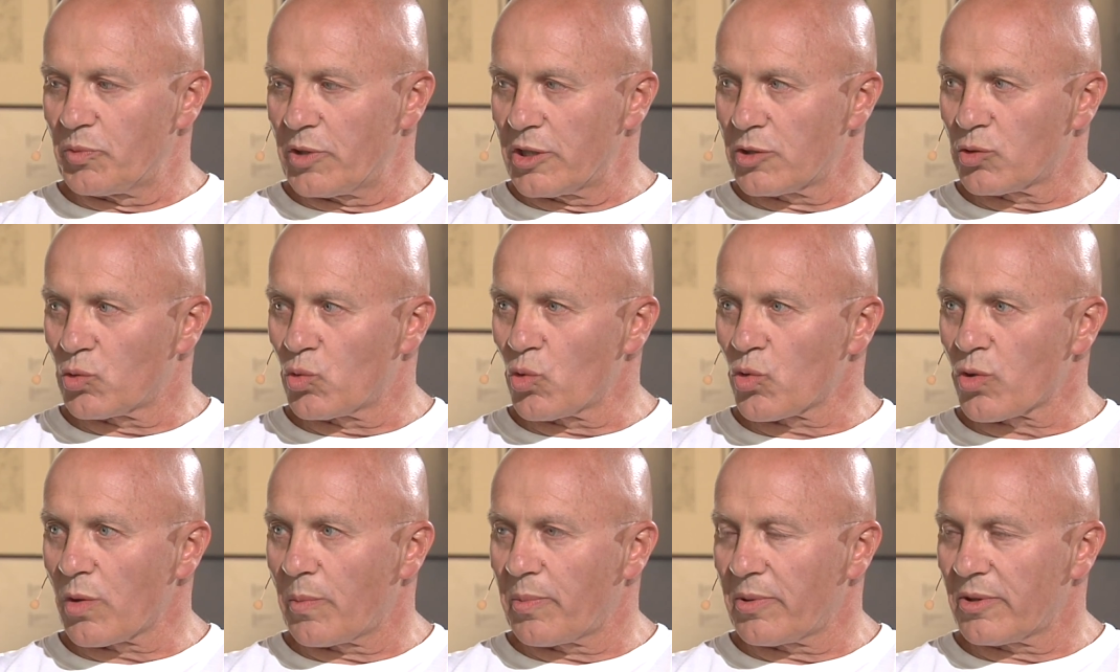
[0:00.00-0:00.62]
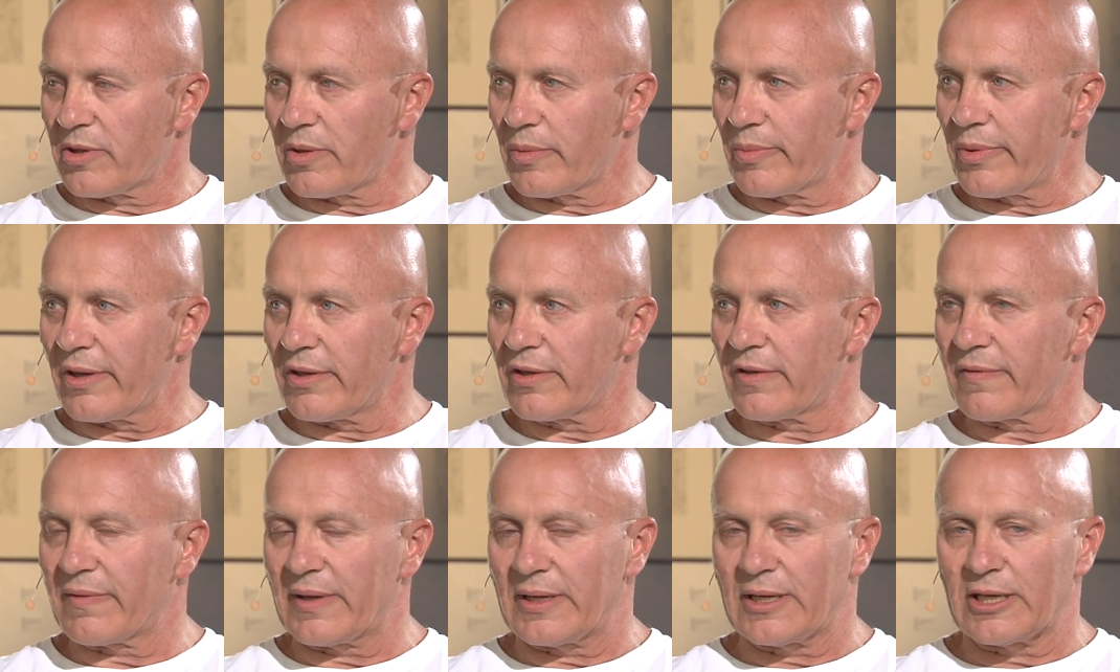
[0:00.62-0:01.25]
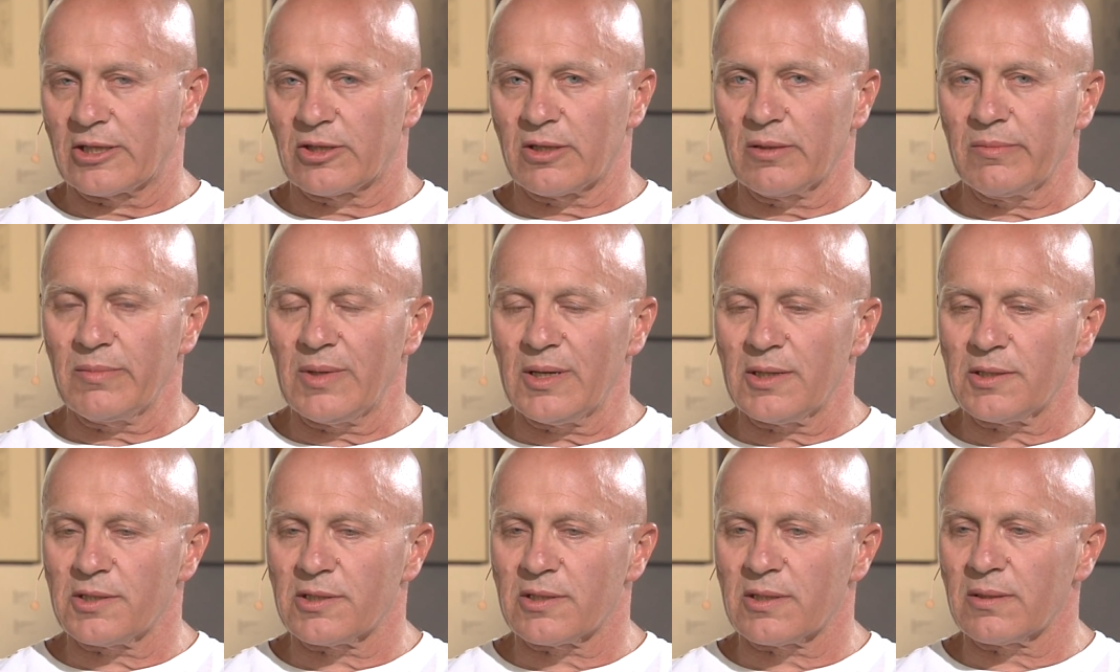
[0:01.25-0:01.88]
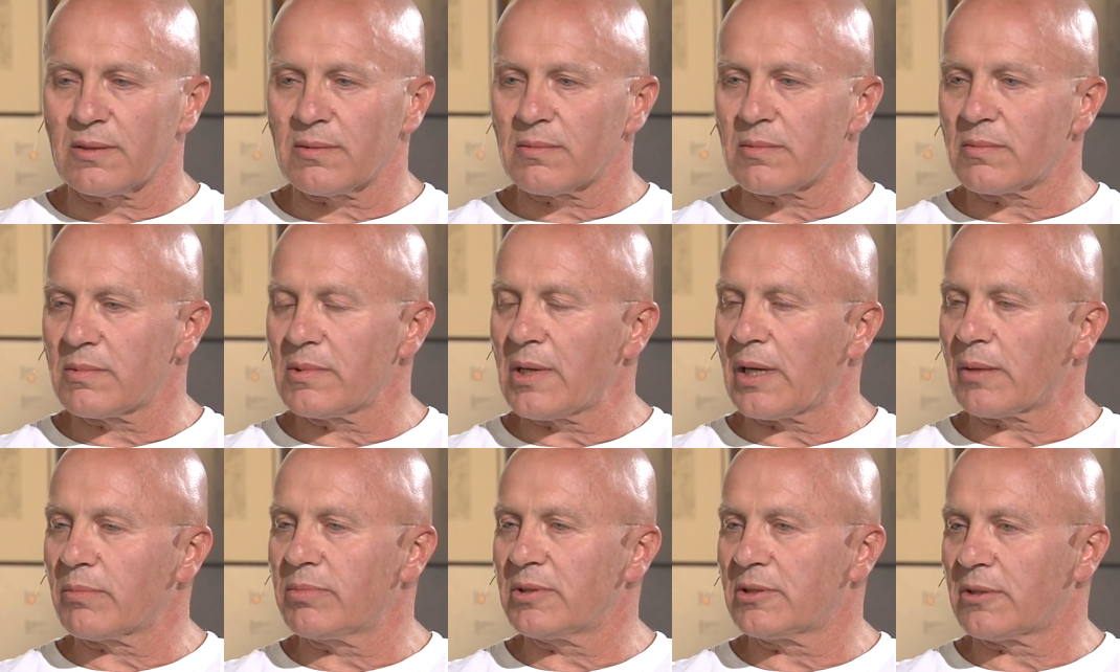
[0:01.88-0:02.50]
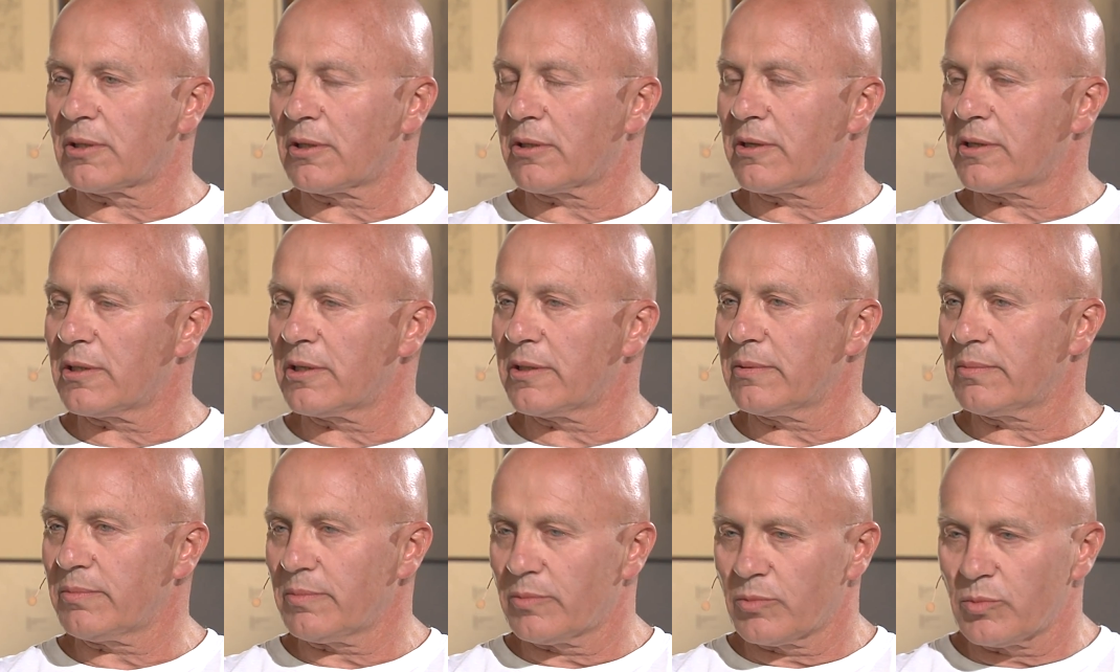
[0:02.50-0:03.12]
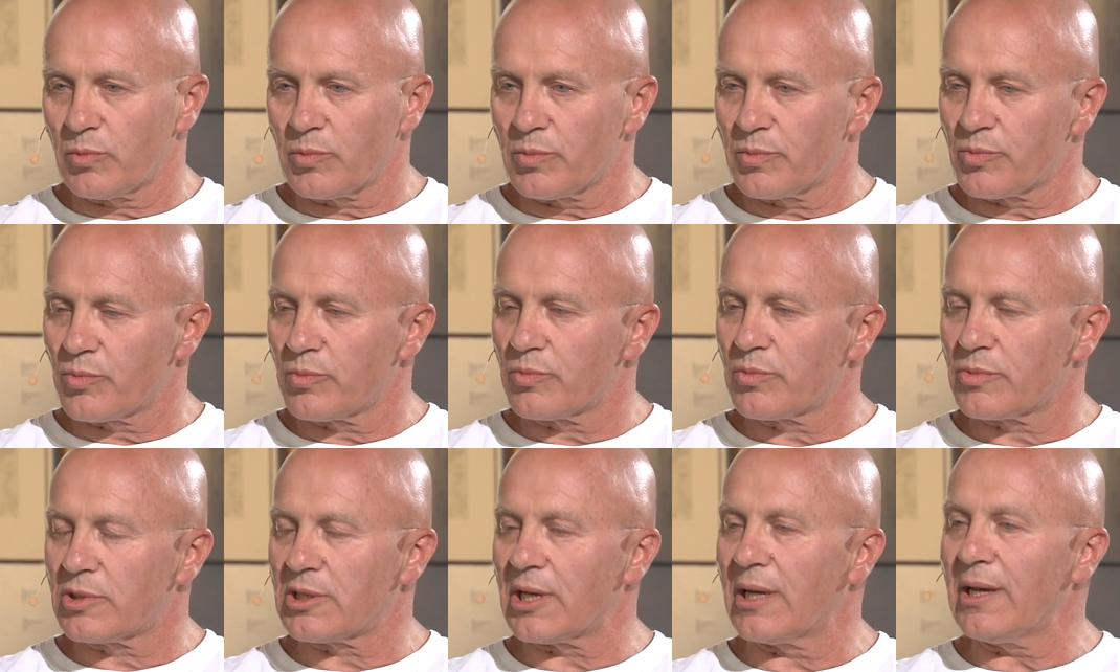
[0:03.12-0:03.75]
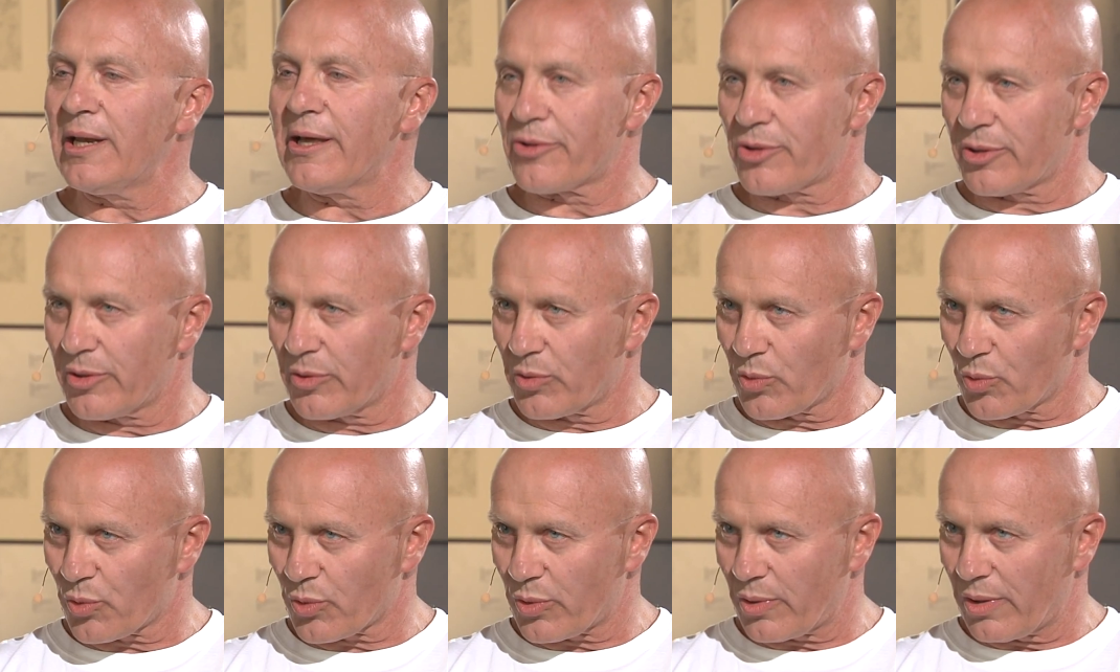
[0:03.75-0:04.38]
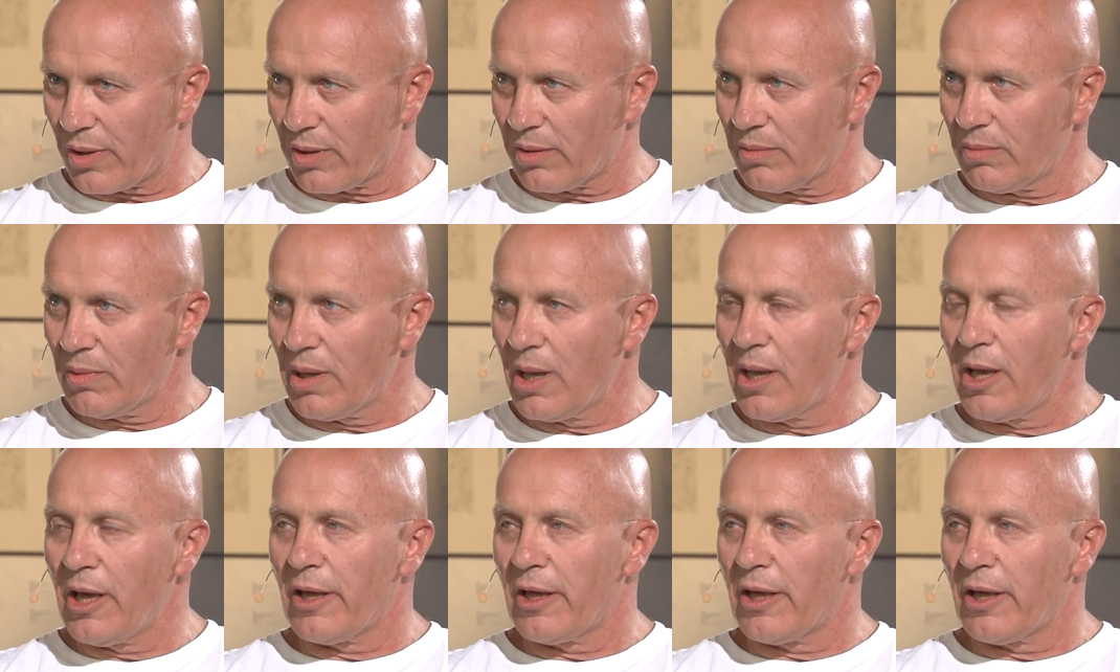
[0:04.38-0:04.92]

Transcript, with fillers: jest dużo podobieństwa. Natomiast jakby trochę cele się różnią,